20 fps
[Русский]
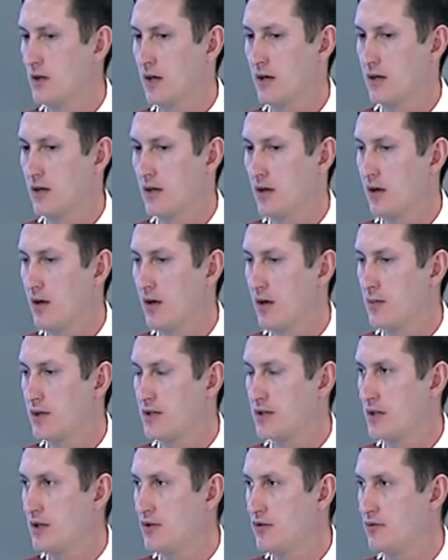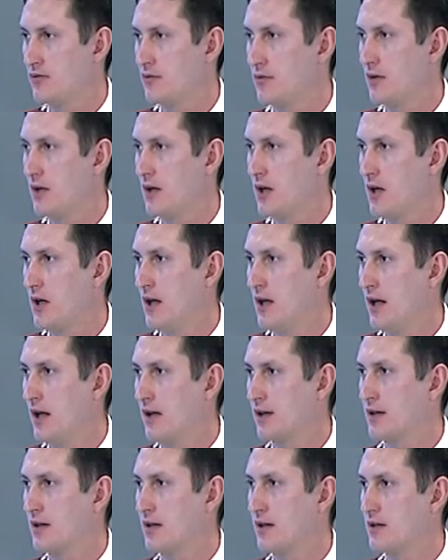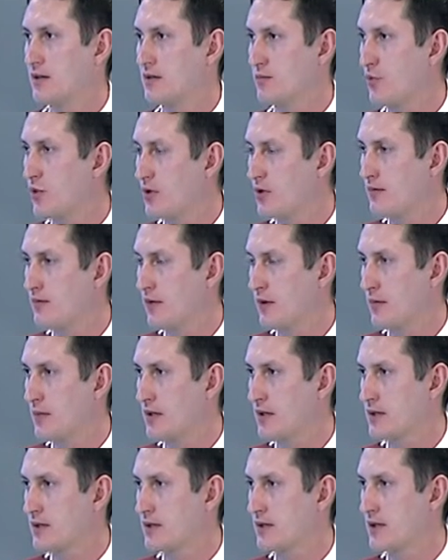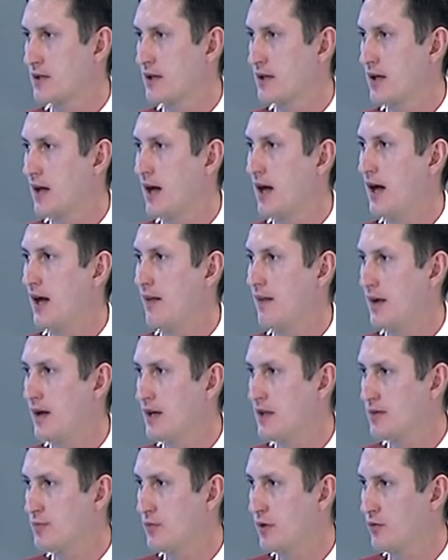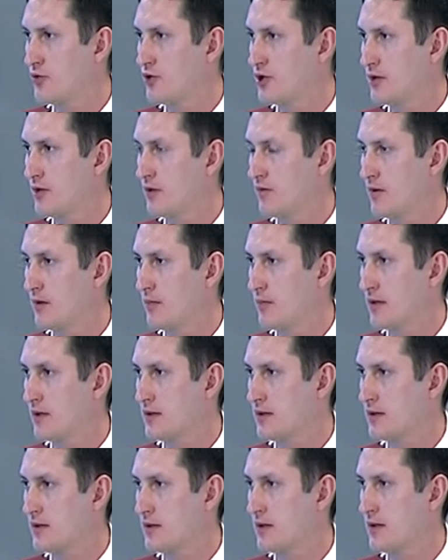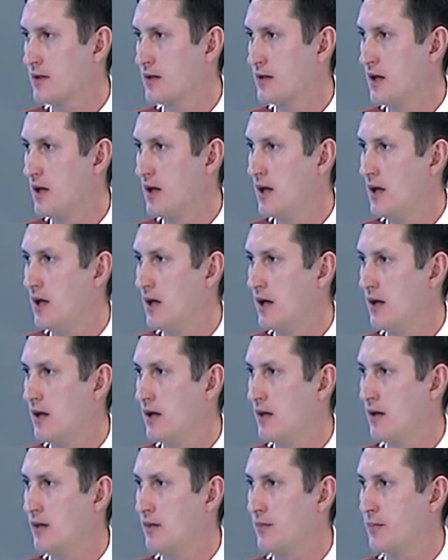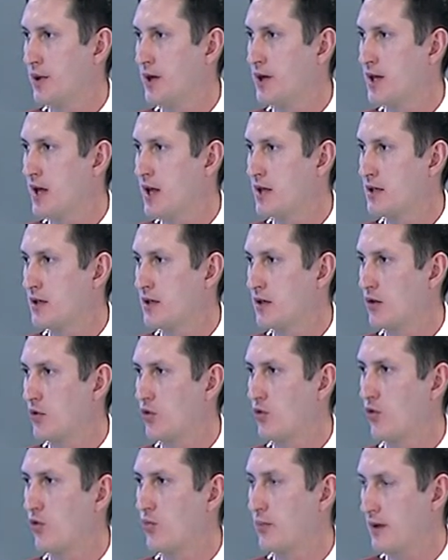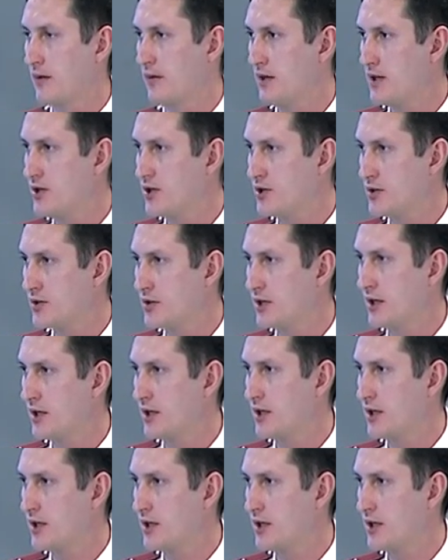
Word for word: Я их обозначу. Это сбор информации, анализ полученной информации, а, принятие управленческих